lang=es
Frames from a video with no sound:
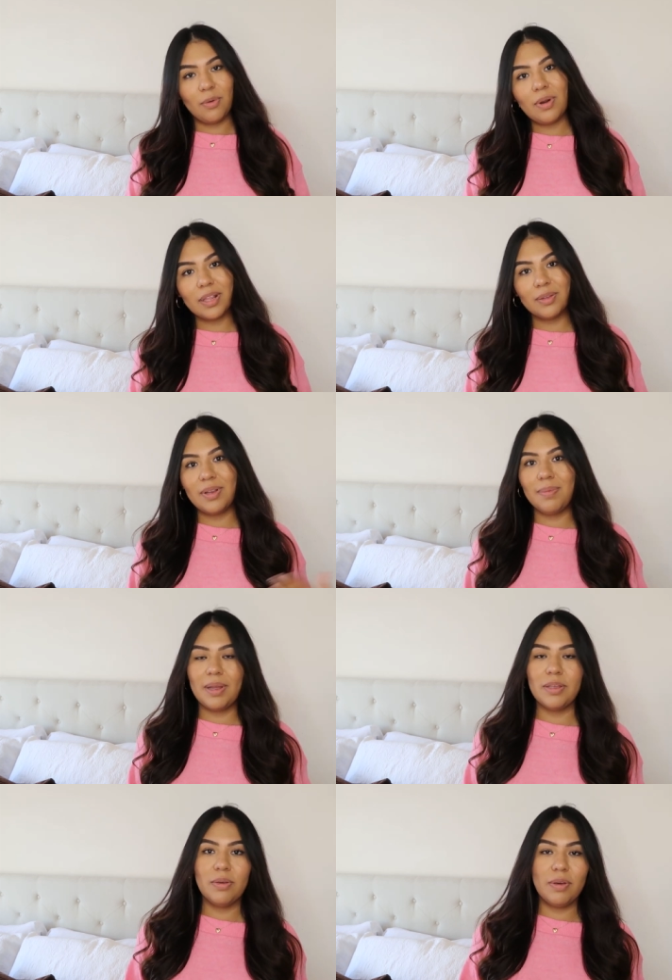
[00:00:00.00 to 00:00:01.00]
cuarto, el
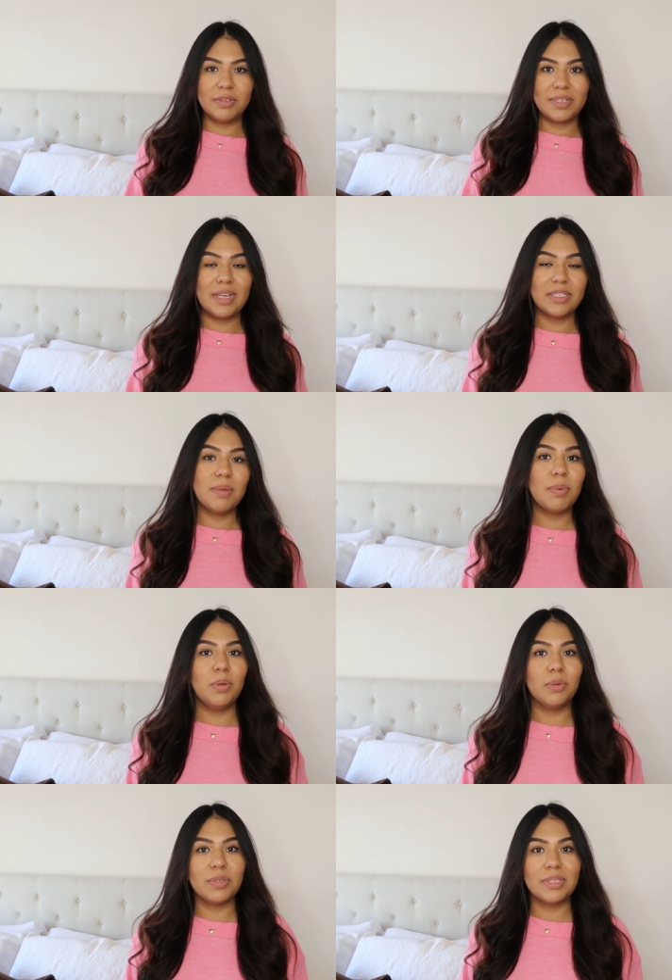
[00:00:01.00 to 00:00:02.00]
baño y cosas así,
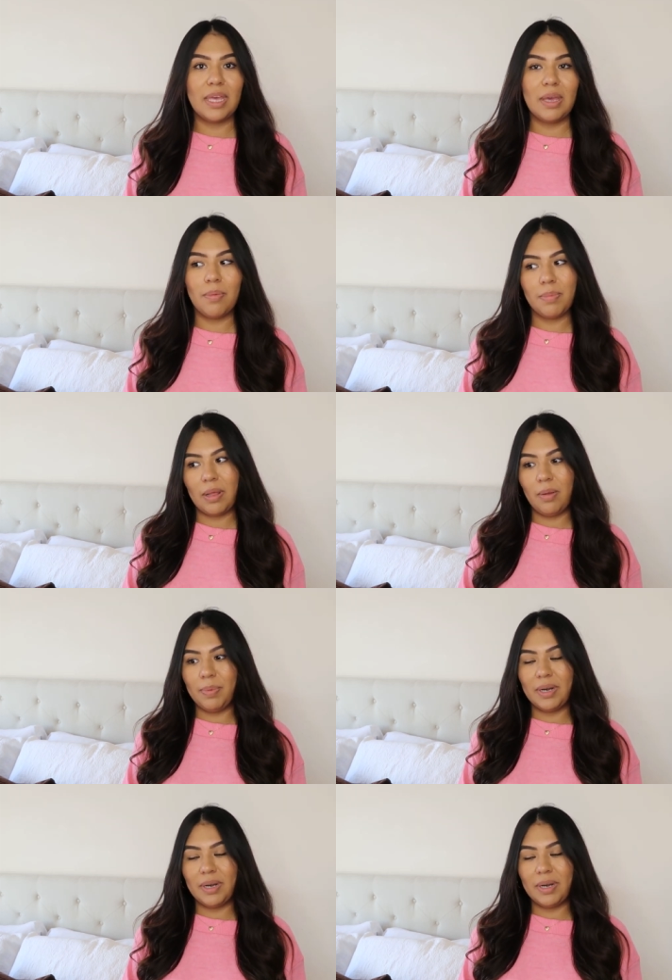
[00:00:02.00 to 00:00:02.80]
productos que he comprado